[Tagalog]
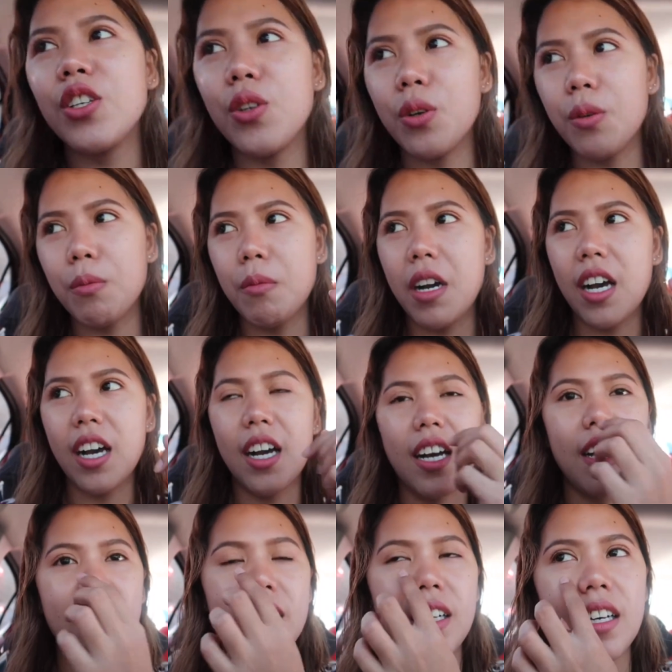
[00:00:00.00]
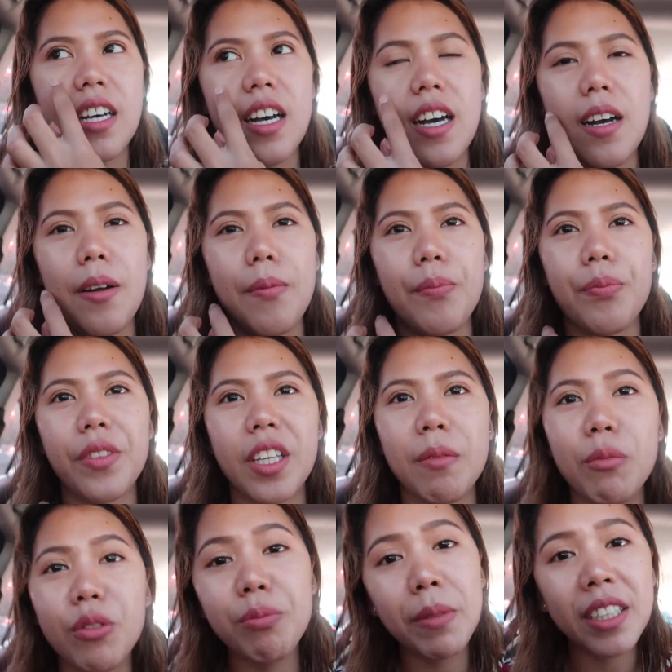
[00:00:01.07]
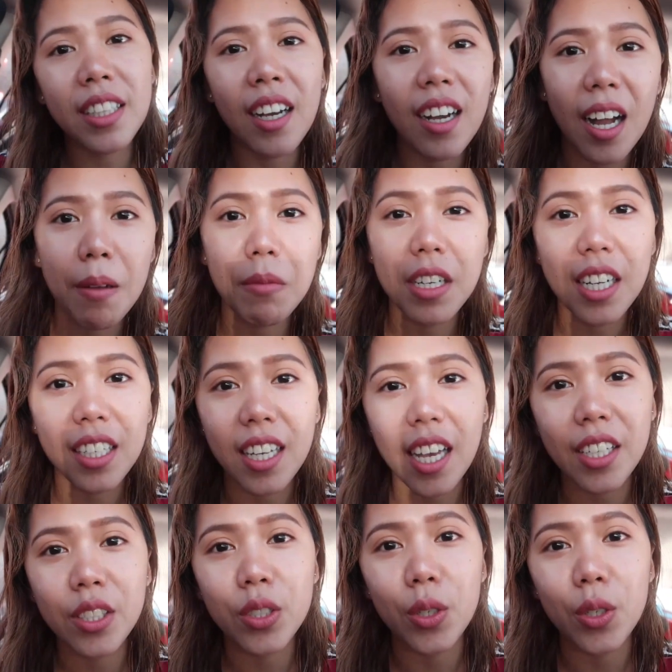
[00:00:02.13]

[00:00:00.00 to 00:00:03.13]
yung mga um, movement ng camera guys.